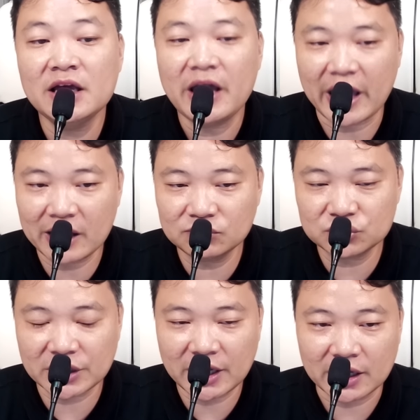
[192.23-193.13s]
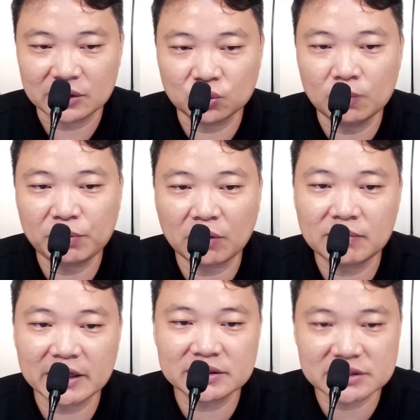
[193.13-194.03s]
앵무새
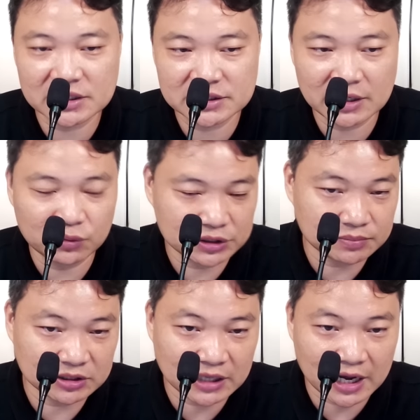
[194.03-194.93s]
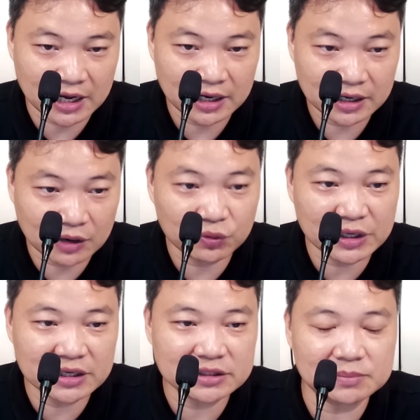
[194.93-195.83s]
논평만 제시하고 있습니다. 라고
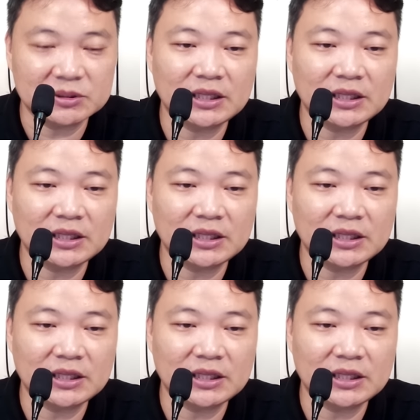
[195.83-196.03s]
얘기했습니다.